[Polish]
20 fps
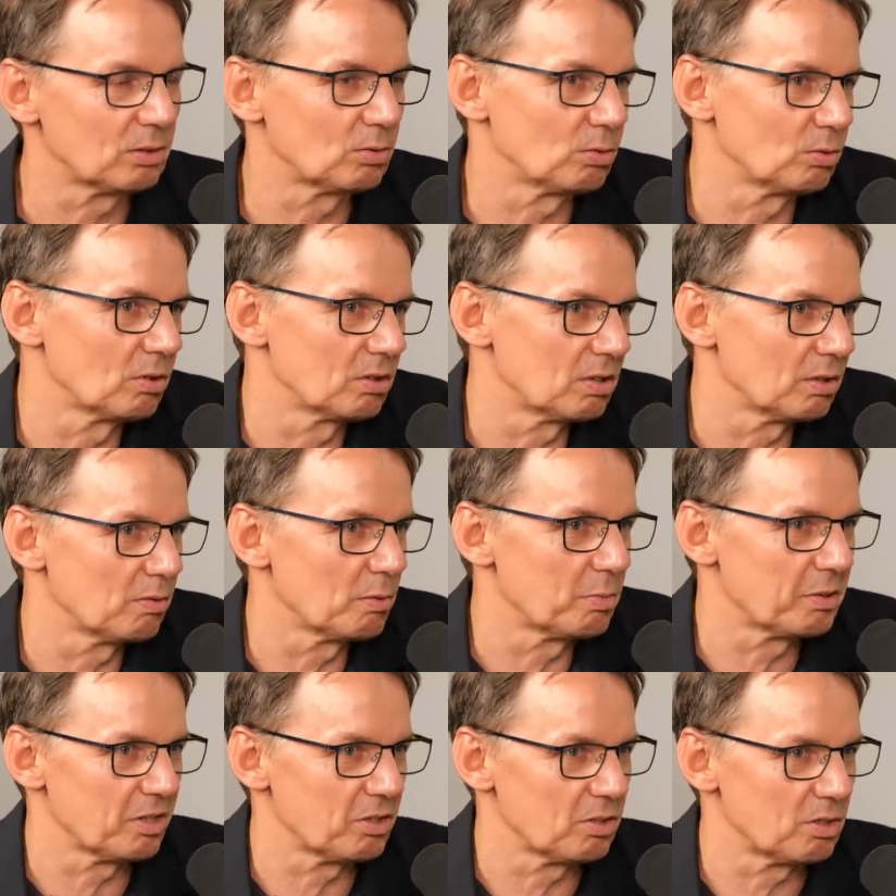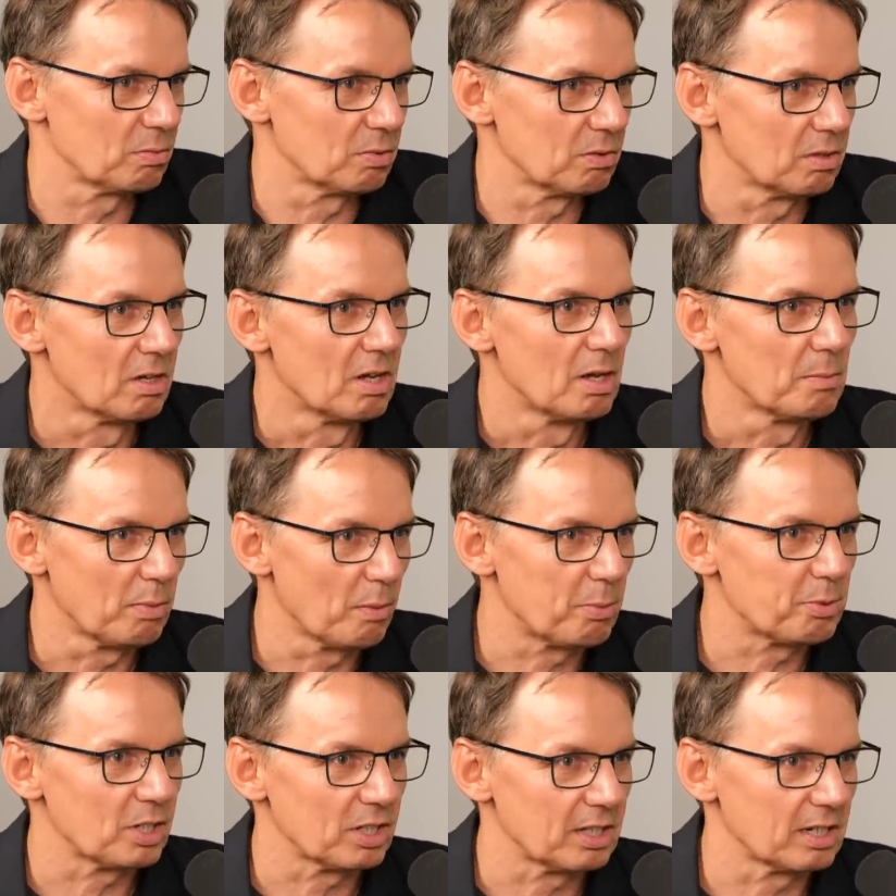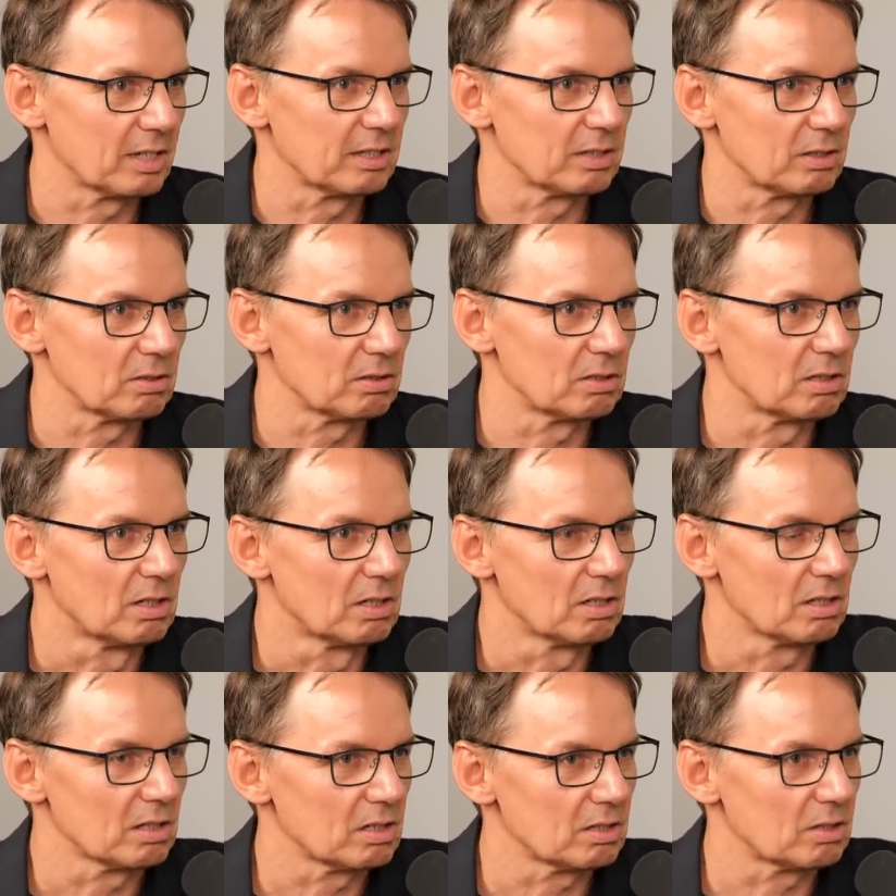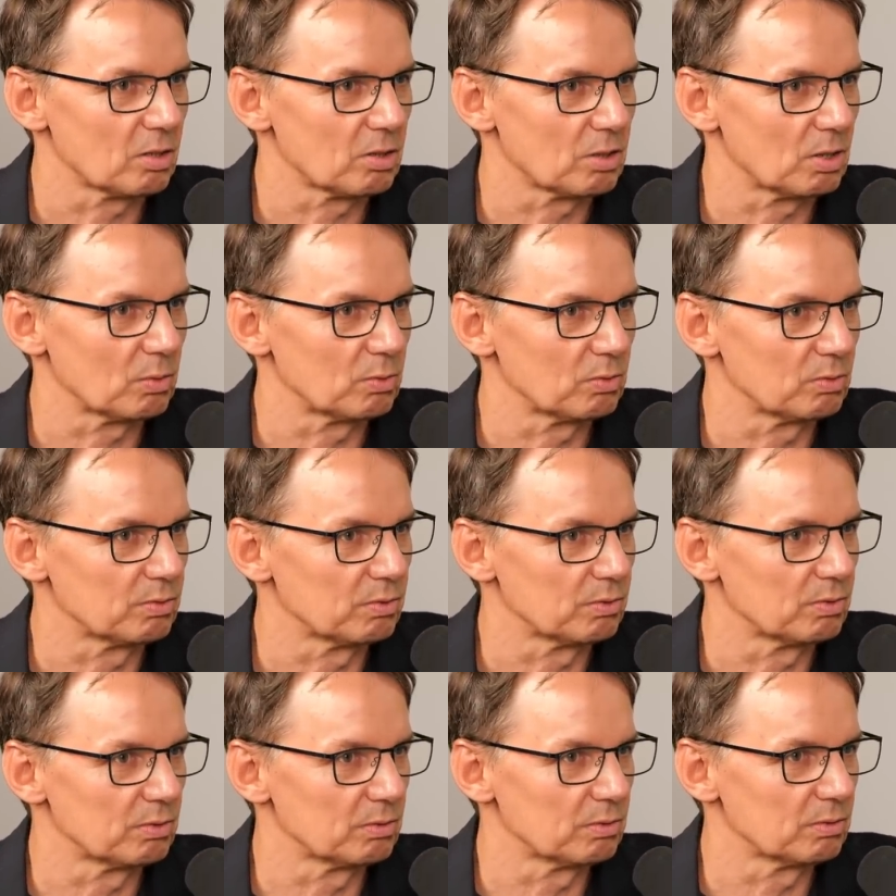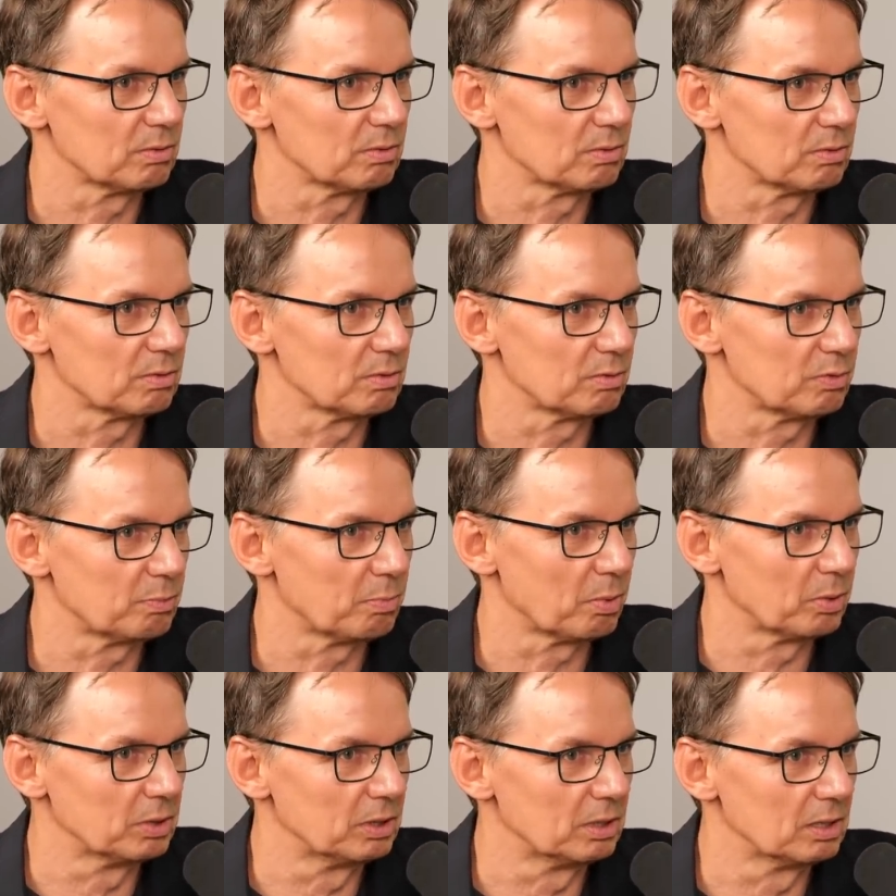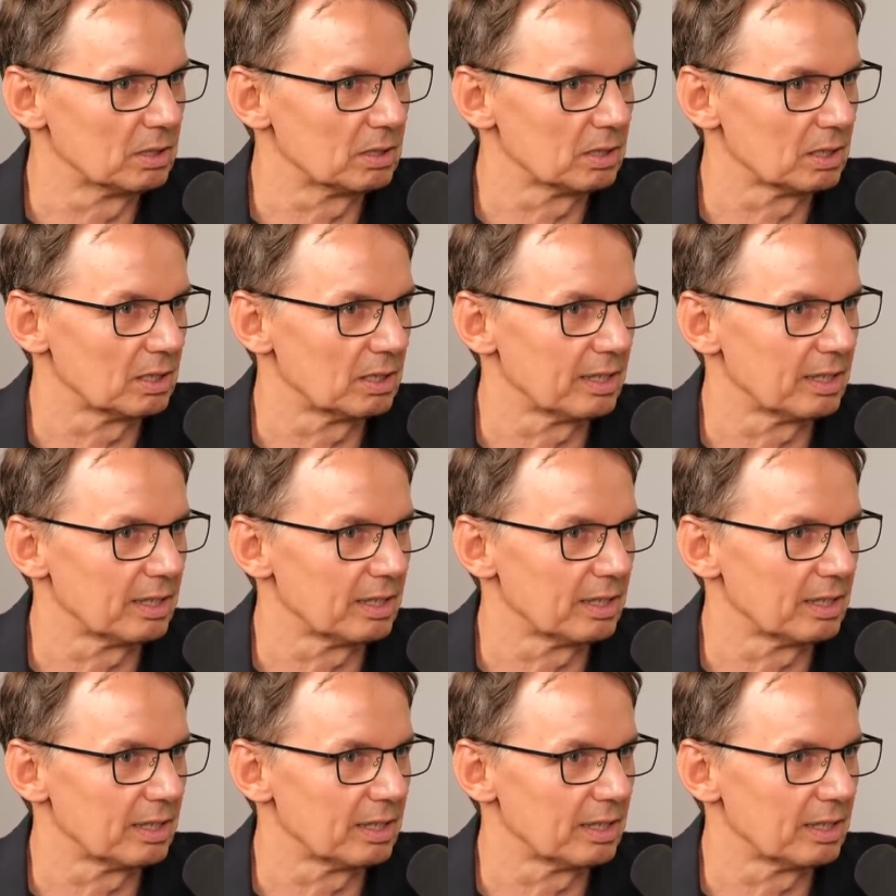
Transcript: Trudno sobie wyobrazić, żeby po przegranej on został w polityce.